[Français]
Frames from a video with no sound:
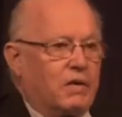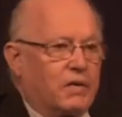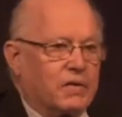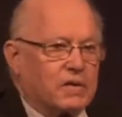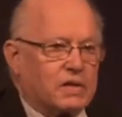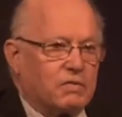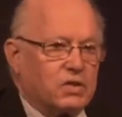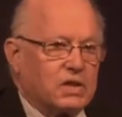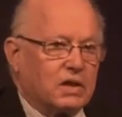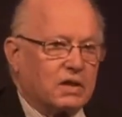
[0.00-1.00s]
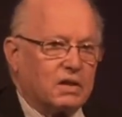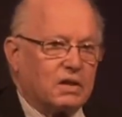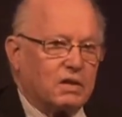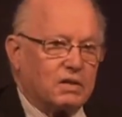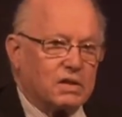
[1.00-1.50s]
Euh, ça veut dire
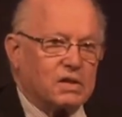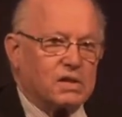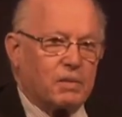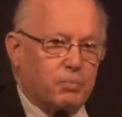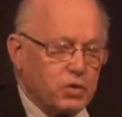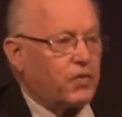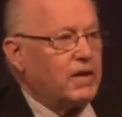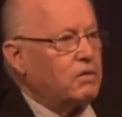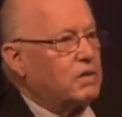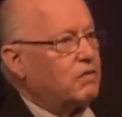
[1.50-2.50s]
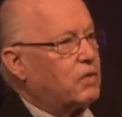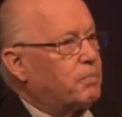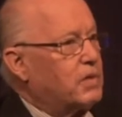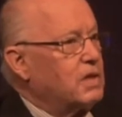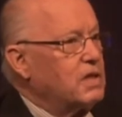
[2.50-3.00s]
que ça peut se faire un
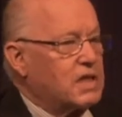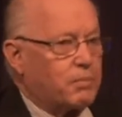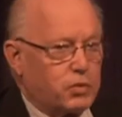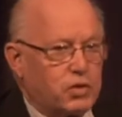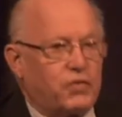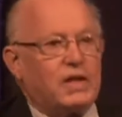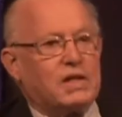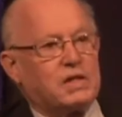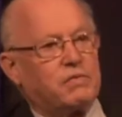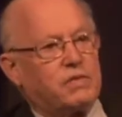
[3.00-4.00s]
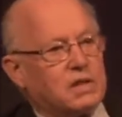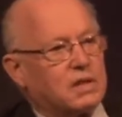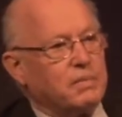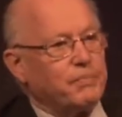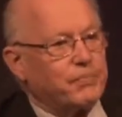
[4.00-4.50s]
développement, ça peut se faire assez vite.